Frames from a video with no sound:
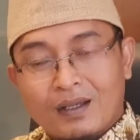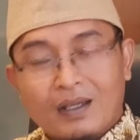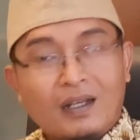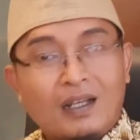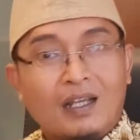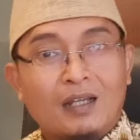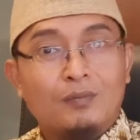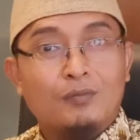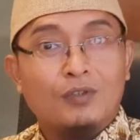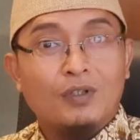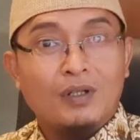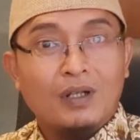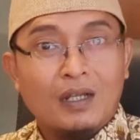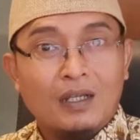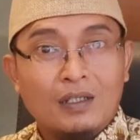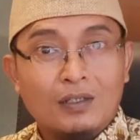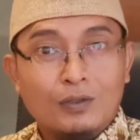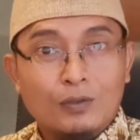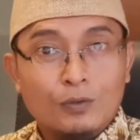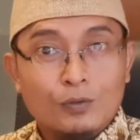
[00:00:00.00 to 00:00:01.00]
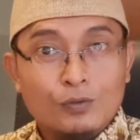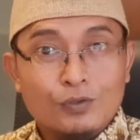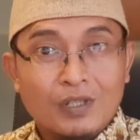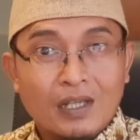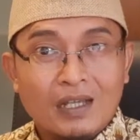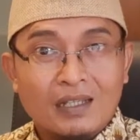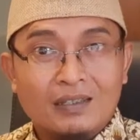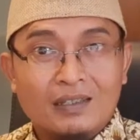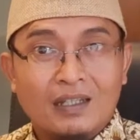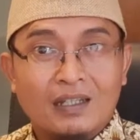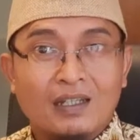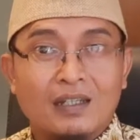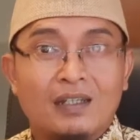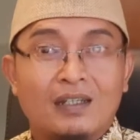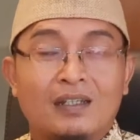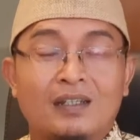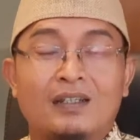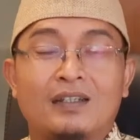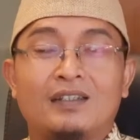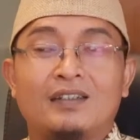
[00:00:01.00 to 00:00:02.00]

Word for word: Alhamdulillah itu usahanya